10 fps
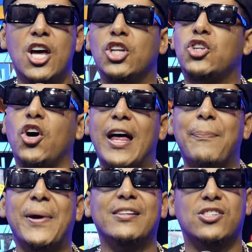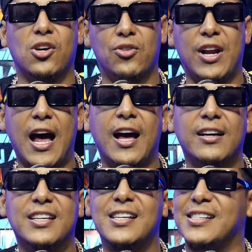Toda
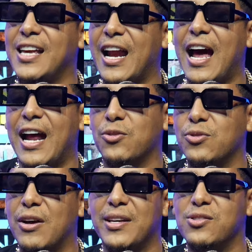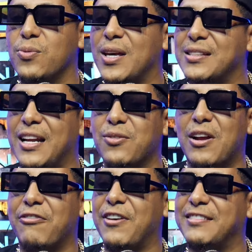persona quisiera alguna vez en su vida estar en
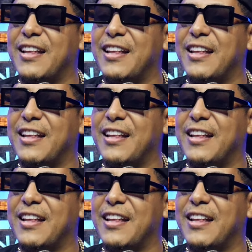una fiesta